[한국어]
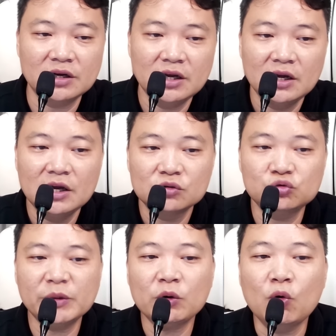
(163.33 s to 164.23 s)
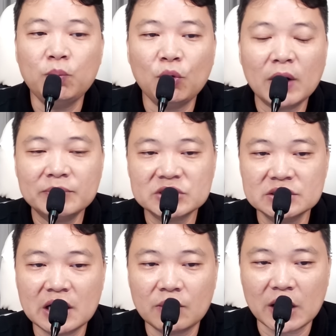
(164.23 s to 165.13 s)
국민 공포감
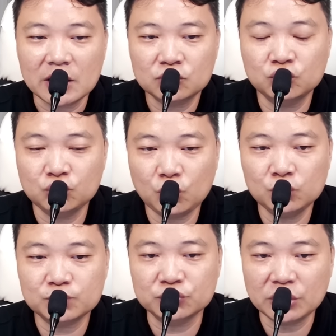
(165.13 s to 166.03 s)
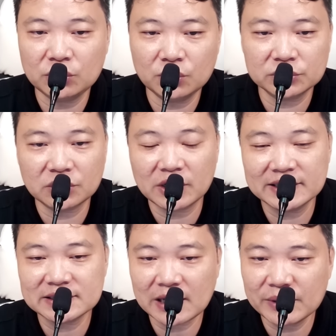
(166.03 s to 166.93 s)
증가와 국론 분열로 들어간
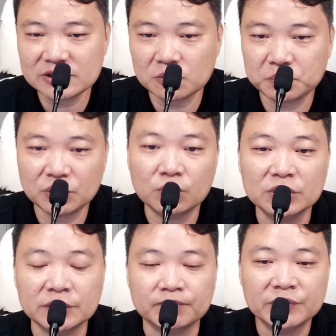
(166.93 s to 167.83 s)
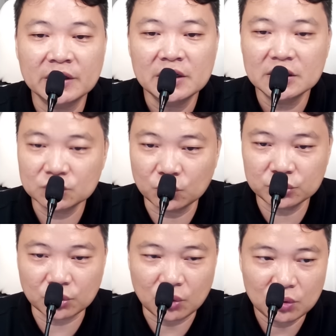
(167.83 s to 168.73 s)
사회적 비용은
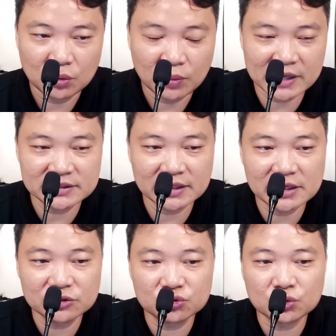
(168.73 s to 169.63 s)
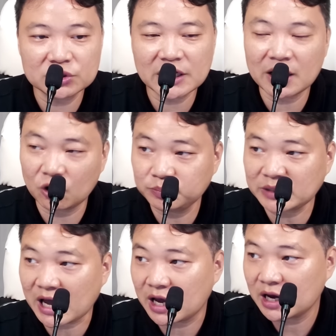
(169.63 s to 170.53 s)
돈으로 환산할 수조차
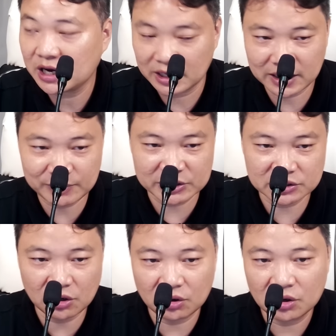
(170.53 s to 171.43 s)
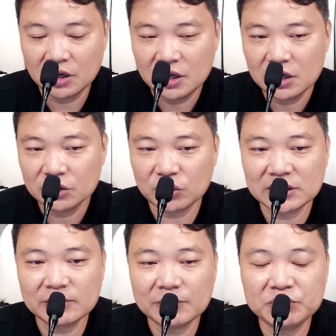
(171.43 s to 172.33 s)
없다. 라면서
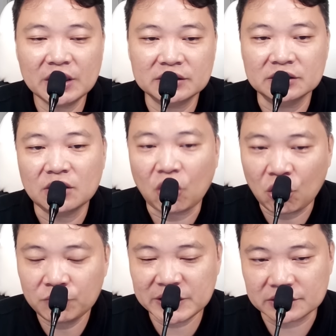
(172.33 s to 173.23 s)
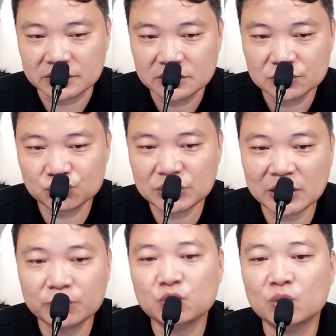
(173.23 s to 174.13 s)
괴담의 피해는 어민, 수산업
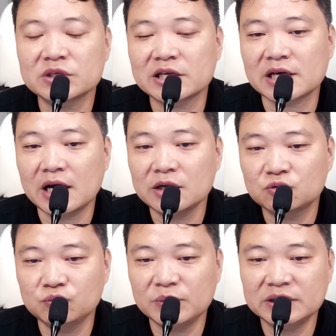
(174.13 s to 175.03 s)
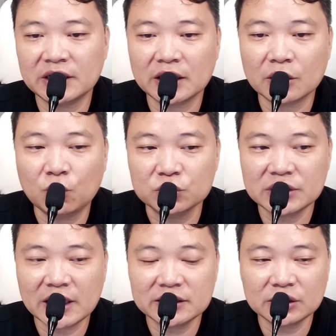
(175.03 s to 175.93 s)
종사자, 국민들에게
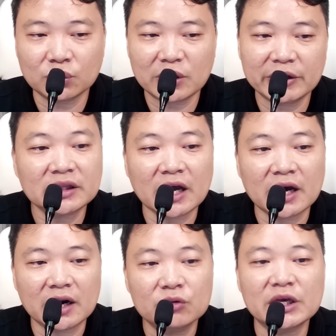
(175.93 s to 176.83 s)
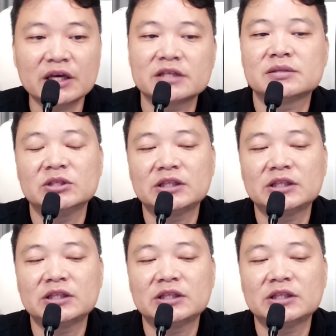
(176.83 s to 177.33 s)
고스란히 돌아왔다라고 얘기했습니다.